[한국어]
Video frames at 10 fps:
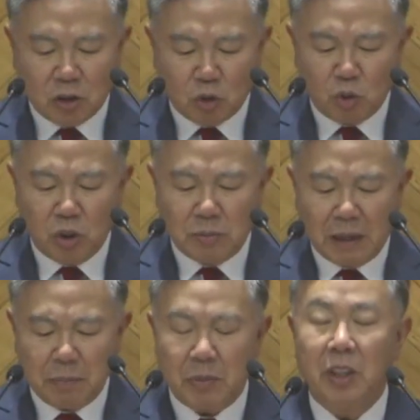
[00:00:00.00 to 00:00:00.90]

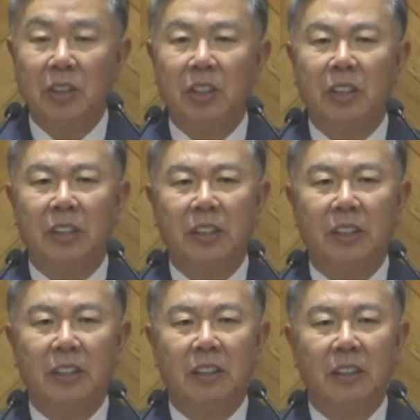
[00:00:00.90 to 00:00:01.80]
준엄한 명령을
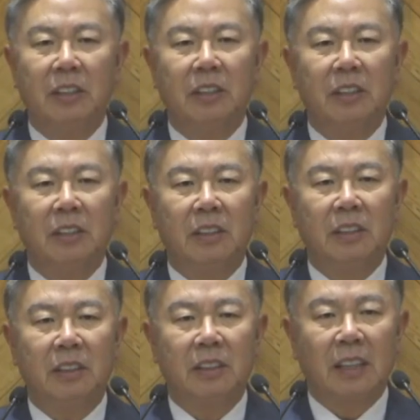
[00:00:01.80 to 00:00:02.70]

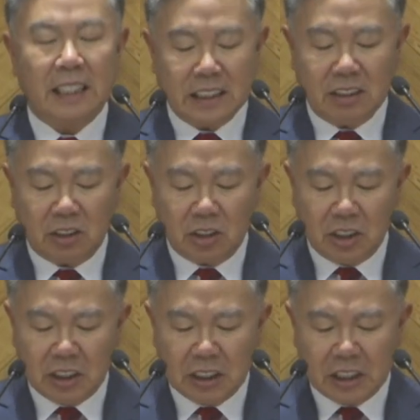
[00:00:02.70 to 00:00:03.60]
어, 가진
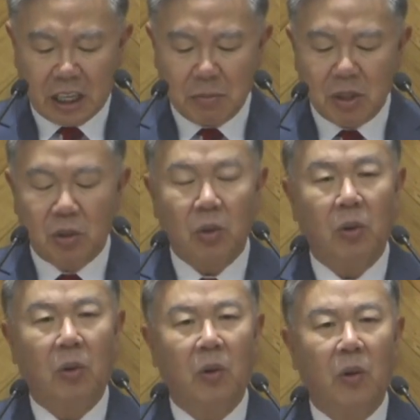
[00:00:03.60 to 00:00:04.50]
어떤
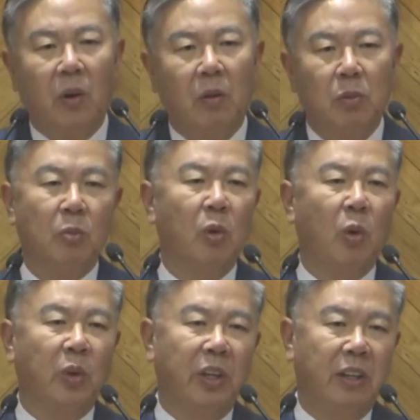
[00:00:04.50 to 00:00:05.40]
계명으로 부모
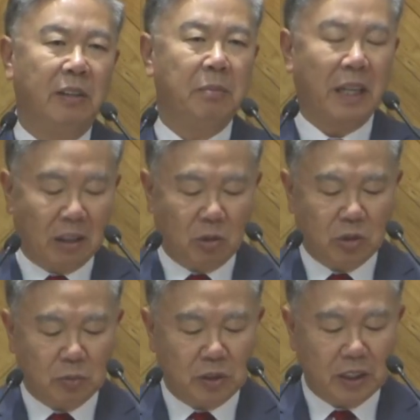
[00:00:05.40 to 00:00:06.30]
공경을 말하고
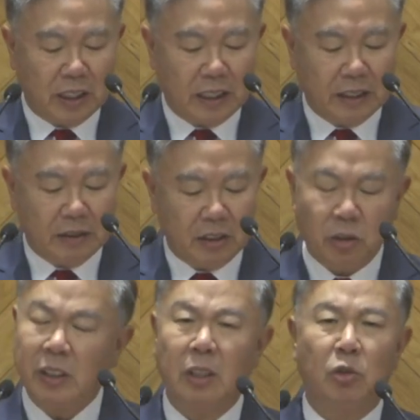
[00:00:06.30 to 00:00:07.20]
있습니다. 이
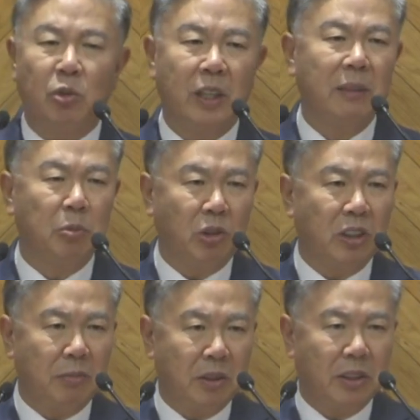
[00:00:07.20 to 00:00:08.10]
굉장히 중요한
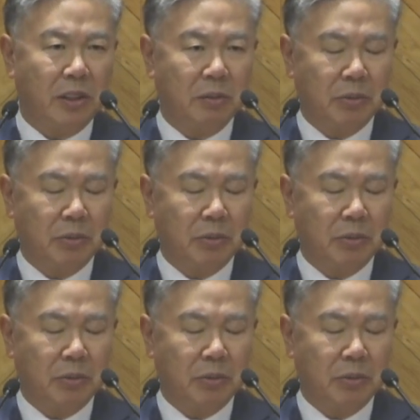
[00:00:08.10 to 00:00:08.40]
문제입니다, 여러분.